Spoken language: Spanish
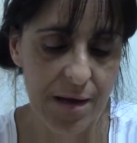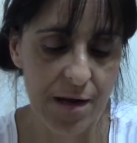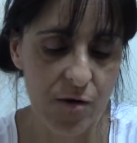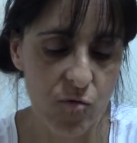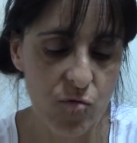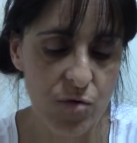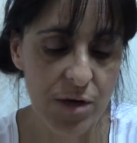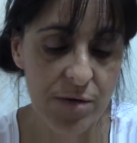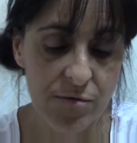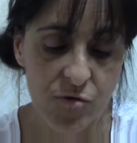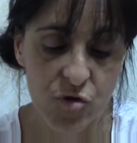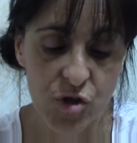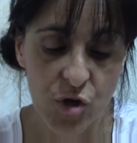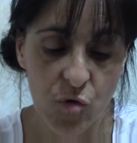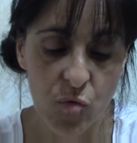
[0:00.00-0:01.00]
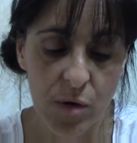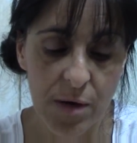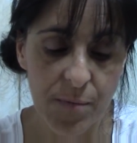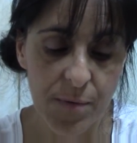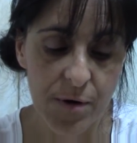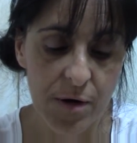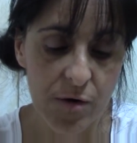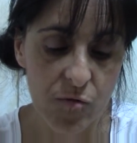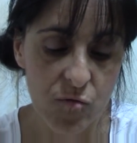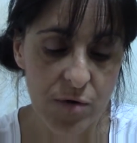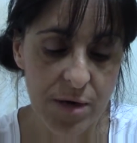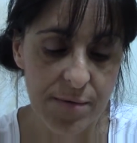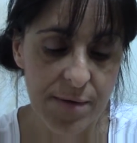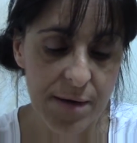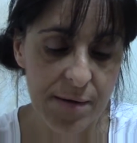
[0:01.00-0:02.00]
alguna no sé cuál, pero
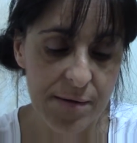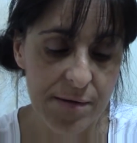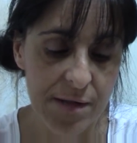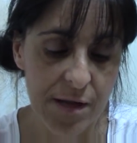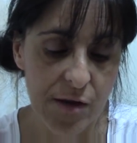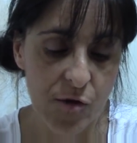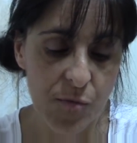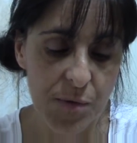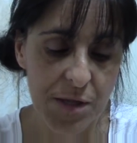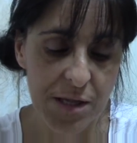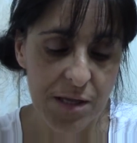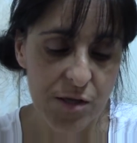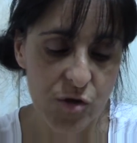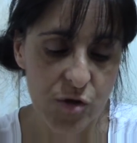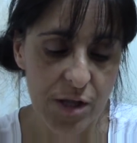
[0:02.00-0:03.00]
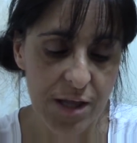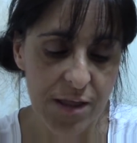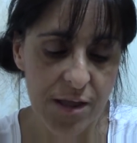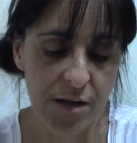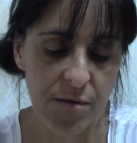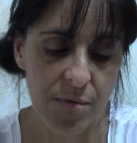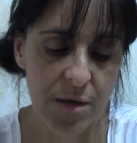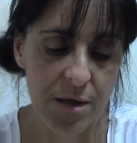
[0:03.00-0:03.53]
alguna había tenido pretensión de hacer,